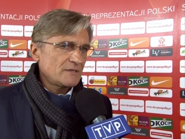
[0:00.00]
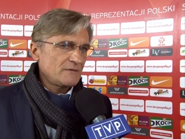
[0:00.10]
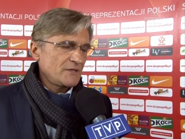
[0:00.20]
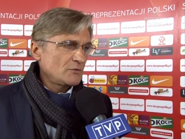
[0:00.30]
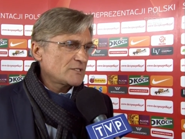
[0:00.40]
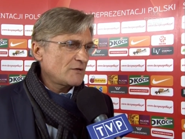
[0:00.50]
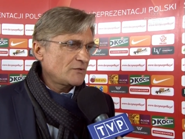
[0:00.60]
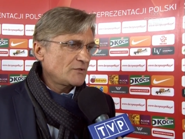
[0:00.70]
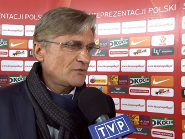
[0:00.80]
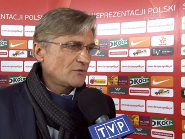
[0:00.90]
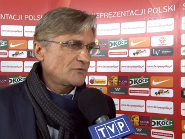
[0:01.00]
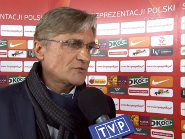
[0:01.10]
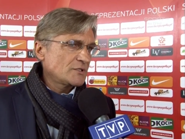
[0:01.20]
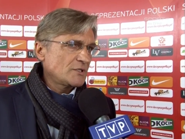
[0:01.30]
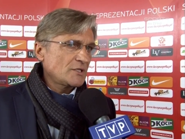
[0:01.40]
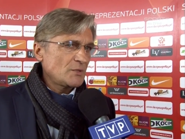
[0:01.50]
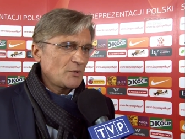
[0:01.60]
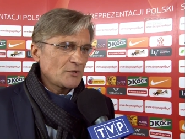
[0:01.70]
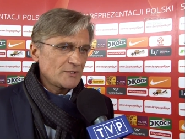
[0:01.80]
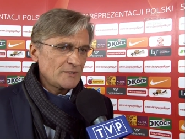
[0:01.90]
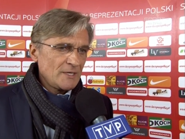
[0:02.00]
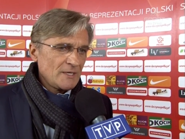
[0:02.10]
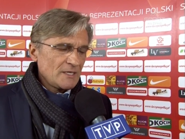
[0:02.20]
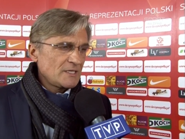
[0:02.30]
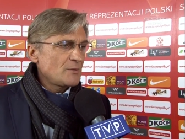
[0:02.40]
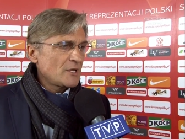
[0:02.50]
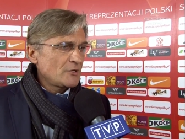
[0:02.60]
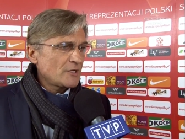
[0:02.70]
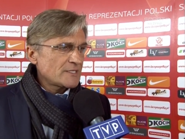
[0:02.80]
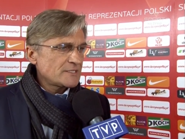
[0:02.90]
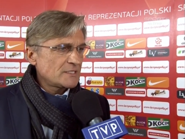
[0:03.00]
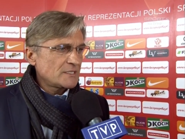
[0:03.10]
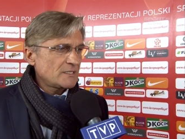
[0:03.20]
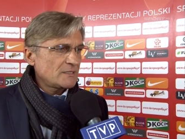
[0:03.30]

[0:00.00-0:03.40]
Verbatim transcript: wielu zawodników, którzy do tej pory nie mieli okazji